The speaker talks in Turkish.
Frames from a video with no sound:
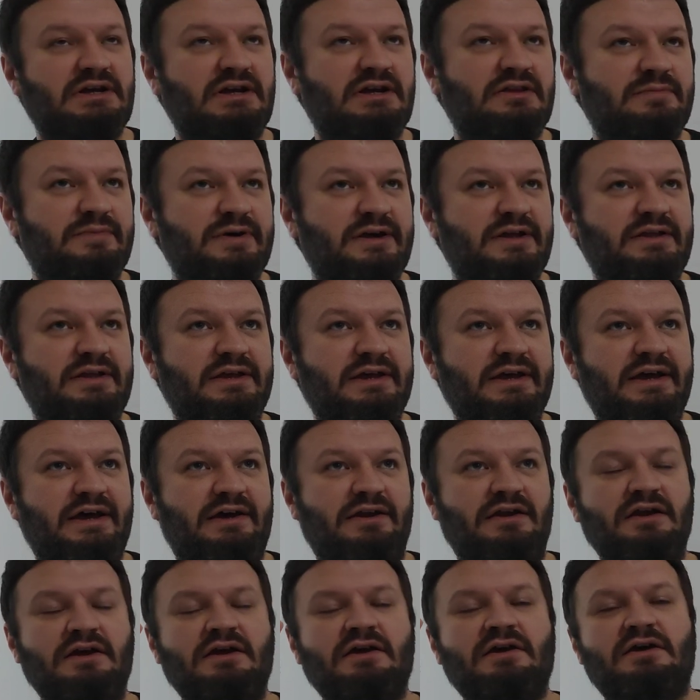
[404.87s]
Yani ben
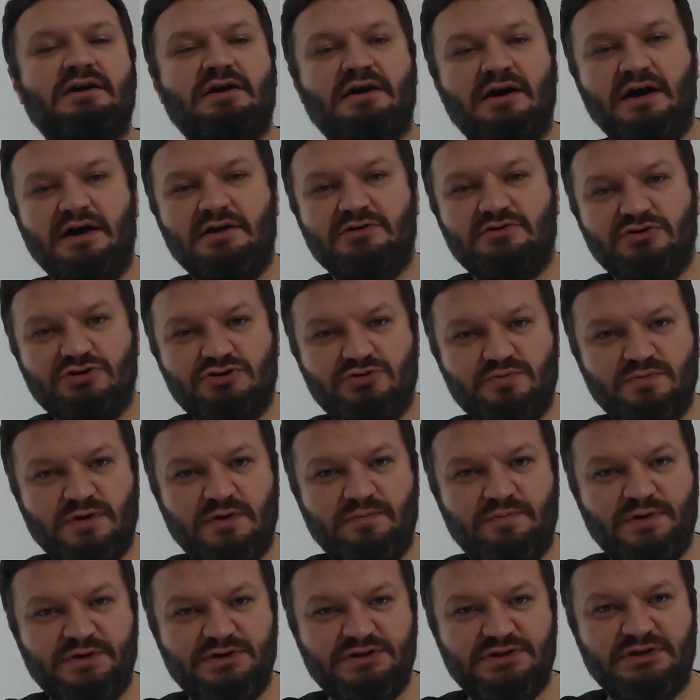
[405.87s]
eğer Gazi
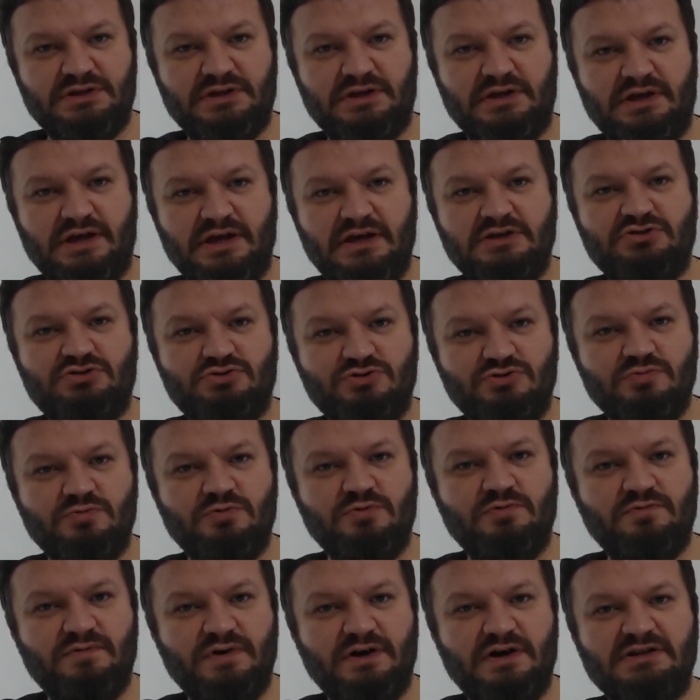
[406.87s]
Osman Paşa'da eş
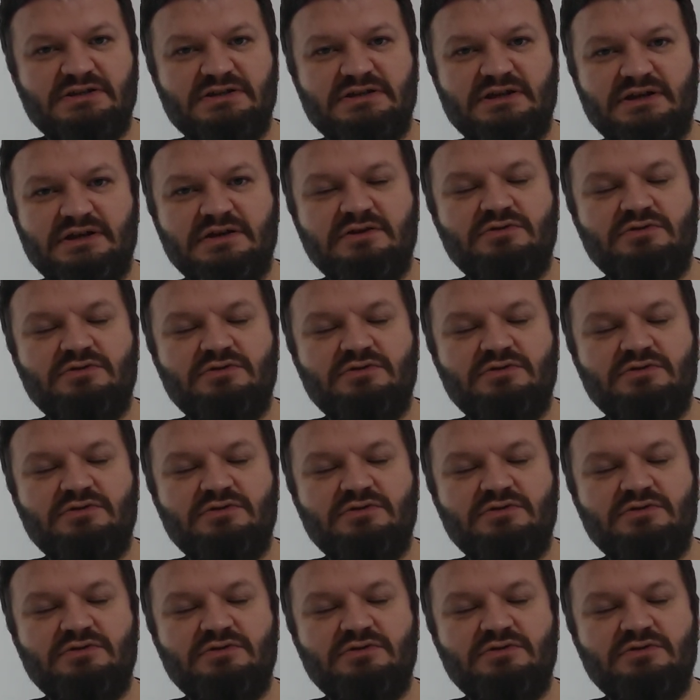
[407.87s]
durumum varsa,